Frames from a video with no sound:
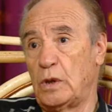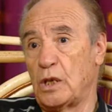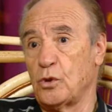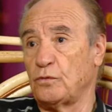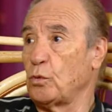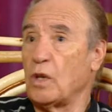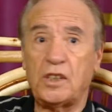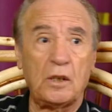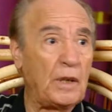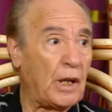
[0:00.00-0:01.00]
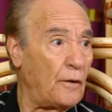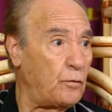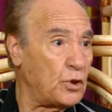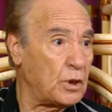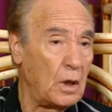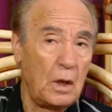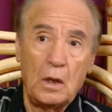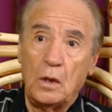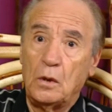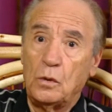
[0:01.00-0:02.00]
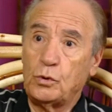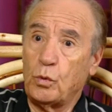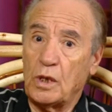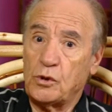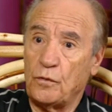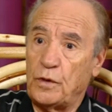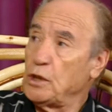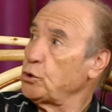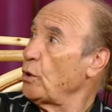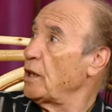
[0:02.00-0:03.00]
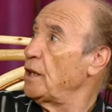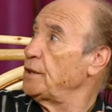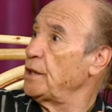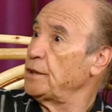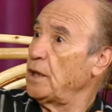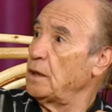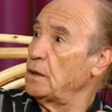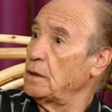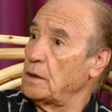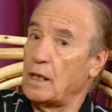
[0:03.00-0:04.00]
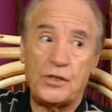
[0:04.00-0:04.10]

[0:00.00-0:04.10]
لله شوف دوكا ديك ما نخافوش ودوكا شوف اللي طور الهدايا تاع آه،